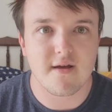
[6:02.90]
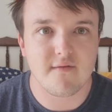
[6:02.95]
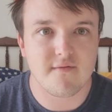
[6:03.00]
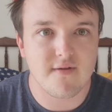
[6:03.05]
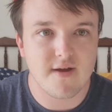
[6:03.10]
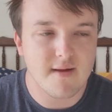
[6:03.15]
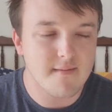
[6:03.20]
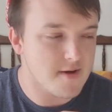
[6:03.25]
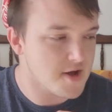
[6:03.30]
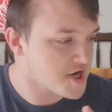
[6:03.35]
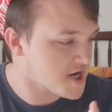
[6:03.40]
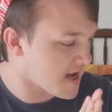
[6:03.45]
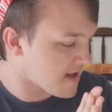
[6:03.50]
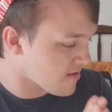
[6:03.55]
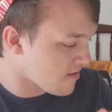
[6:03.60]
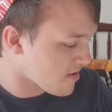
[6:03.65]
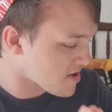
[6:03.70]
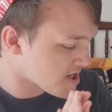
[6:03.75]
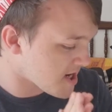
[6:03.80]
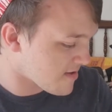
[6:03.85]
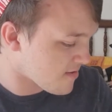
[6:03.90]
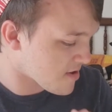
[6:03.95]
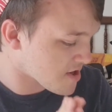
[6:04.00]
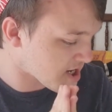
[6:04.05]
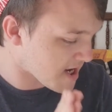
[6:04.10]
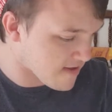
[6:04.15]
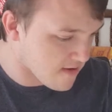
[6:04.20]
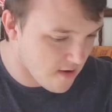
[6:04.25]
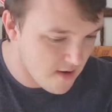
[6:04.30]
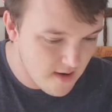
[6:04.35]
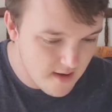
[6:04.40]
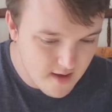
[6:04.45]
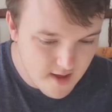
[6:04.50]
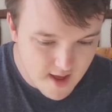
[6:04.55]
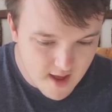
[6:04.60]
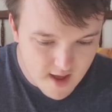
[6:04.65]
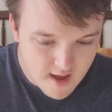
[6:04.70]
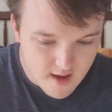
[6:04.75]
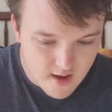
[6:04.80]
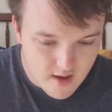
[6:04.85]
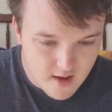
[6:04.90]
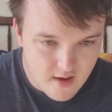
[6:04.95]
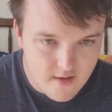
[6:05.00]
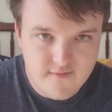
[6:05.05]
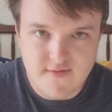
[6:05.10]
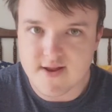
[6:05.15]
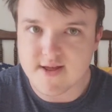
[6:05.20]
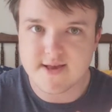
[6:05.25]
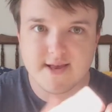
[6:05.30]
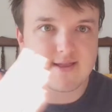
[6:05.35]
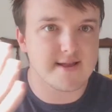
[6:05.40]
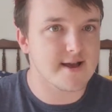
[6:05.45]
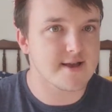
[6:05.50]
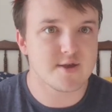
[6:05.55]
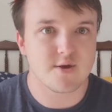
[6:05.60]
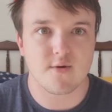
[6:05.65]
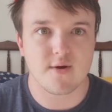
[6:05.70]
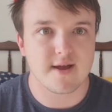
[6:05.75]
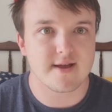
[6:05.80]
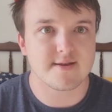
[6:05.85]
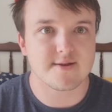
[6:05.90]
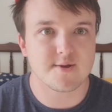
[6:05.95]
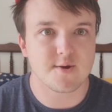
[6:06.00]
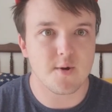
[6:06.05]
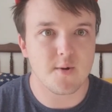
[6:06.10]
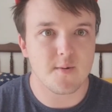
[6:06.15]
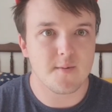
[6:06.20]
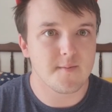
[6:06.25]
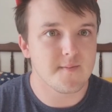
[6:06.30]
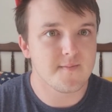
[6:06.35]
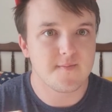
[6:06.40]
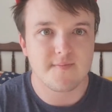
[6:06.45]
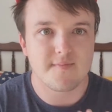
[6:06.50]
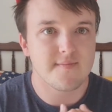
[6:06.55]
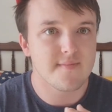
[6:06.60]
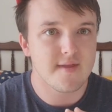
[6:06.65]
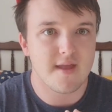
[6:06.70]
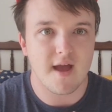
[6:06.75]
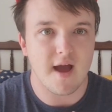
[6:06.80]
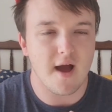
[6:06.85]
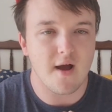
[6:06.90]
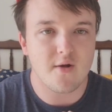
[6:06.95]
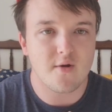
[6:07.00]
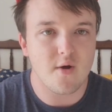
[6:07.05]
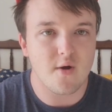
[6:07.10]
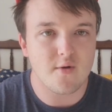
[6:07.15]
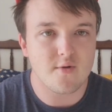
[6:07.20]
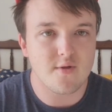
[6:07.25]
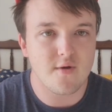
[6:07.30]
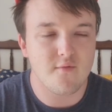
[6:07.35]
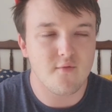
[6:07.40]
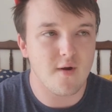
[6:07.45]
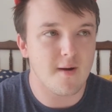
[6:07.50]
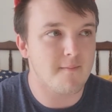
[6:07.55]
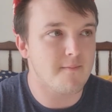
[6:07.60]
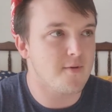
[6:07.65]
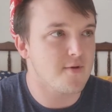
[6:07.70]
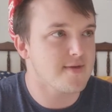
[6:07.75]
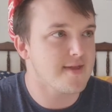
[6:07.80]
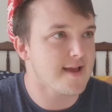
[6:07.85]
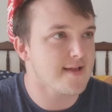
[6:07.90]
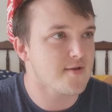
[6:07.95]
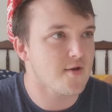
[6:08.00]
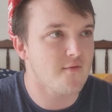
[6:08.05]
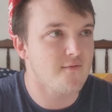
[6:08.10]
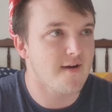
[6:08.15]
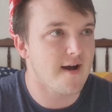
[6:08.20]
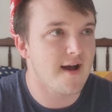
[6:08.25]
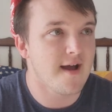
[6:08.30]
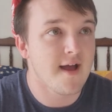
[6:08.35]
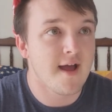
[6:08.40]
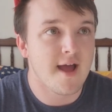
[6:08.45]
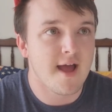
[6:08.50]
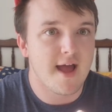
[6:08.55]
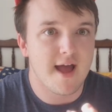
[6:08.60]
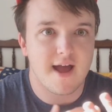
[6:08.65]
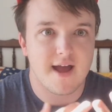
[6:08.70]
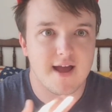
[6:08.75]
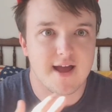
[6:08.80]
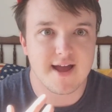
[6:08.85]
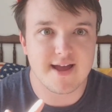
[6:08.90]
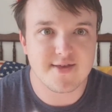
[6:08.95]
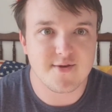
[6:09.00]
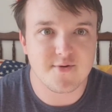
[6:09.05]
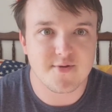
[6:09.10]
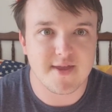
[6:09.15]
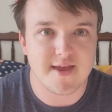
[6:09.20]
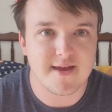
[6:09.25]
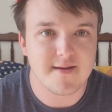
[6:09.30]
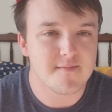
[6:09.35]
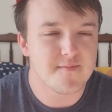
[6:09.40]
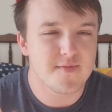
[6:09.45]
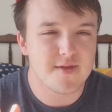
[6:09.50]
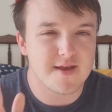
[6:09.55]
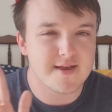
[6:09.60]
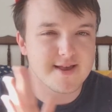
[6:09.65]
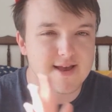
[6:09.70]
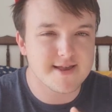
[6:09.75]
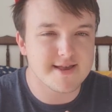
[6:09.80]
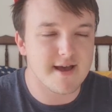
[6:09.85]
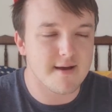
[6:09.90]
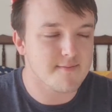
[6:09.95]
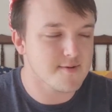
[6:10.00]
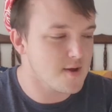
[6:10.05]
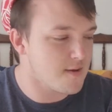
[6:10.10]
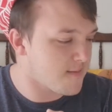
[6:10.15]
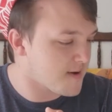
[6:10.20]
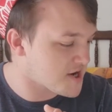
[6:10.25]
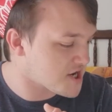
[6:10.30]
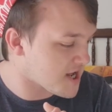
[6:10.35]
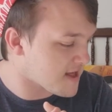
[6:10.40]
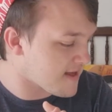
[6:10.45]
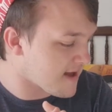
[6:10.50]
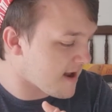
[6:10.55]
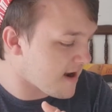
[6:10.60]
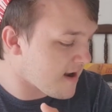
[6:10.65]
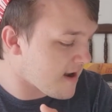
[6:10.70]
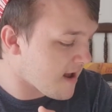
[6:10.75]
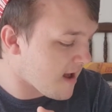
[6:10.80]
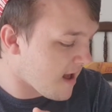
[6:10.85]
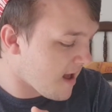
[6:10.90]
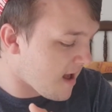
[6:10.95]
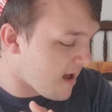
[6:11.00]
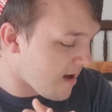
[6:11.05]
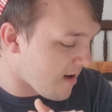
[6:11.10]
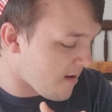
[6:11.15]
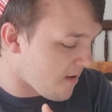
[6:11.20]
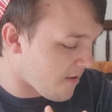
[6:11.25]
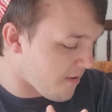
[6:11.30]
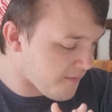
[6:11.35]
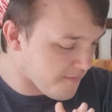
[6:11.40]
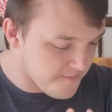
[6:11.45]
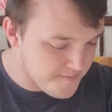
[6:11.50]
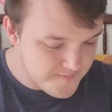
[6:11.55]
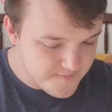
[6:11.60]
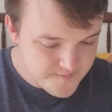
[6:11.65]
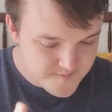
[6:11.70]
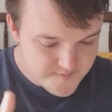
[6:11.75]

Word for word: Vraiment, j'adore, j'adore, j'adore. félicitations, Enzo encore une fois, peut-être on va rayonner. Et ça, c'est absolument génial. Euh,